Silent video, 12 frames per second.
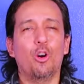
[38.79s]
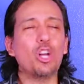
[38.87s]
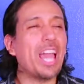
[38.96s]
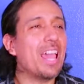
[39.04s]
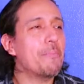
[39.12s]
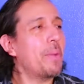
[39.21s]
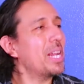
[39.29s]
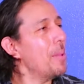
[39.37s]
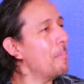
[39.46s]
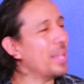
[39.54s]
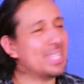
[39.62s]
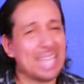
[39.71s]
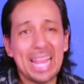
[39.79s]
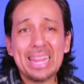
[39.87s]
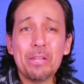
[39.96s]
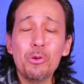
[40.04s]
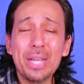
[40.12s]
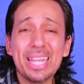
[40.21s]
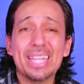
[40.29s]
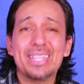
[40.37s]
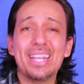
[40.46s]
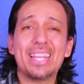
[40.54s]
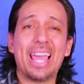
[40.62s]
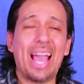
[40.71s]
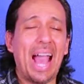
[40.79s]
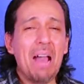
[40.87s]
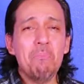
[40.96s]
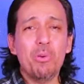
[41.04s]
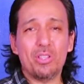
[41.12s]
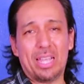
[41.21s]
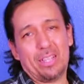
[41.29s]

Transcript: Ok, para empezar tengo que decir que ambos